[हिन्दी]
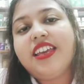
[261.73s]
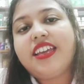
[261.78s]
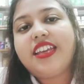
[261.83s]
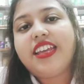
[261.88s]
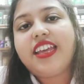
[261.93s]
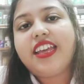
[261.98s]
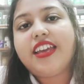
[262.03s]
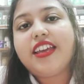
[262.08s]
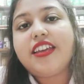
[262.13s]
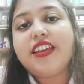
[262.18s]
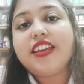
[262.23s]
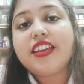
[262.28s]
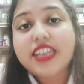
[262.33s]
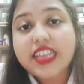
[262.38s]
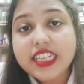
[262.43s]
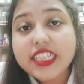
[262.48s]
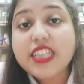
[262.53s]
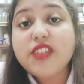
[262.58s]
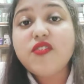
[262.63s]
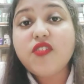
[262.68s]
कि
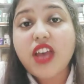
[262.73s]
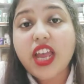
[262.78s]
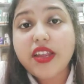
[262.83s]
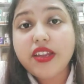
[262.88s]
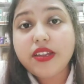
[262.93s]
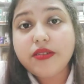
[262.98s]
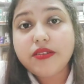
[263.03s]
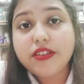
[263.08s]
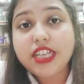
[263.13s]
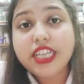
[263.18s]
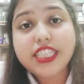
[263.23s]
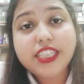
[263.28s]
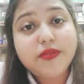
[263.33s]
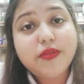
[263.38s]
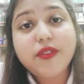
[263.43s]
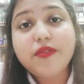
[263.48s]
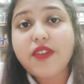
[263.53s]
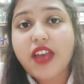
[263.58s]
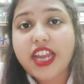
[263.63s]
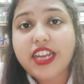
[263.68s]
किसी वाय किसी
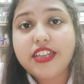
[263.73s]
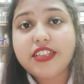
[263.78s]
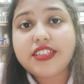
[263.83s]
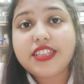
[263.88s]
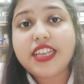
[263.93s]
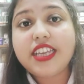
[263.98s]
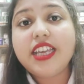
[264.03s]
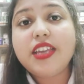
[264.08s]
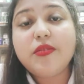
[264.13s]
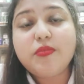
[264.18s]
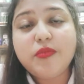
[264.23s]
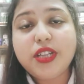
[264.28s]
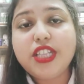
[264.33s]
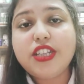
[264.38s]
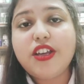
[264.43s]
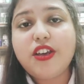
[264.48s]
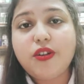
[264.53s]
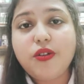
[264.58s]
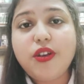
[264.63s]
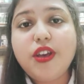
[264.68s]
भी वायरस की हिम्मत
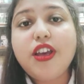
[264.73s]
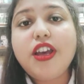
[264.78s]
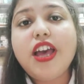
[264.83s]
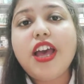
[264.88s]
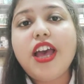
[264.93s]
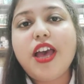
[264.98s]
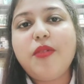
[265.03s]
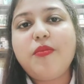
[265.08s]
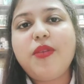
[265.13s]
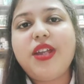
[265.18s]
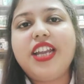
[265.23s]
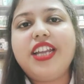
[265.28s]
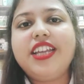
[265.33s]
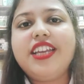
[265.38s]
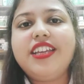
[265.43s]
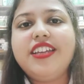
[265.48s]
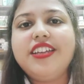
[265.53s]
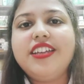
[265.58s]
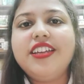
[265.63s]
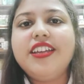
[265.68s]
ना हो
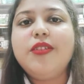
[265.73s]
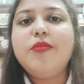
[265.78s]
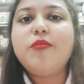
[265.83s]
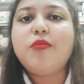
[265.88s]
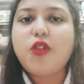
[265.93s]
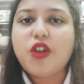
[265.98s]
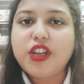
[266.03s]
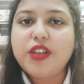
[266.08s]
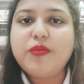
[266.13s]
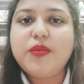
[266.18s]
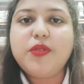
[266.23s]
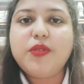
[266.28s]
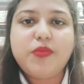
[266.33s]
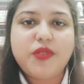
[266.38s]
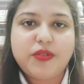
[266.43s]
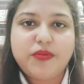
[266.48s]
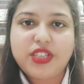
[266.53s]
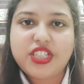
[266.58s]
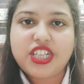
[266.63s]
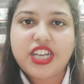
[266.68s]
हमारी बॉडी में
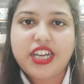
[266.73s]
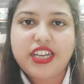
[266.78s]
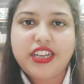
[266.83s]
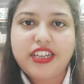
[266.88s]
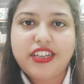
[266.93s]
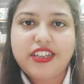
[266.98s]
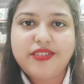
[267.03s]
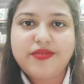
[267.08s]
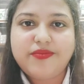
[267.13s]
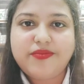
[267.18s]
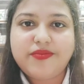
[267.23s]
प्रवेश करने की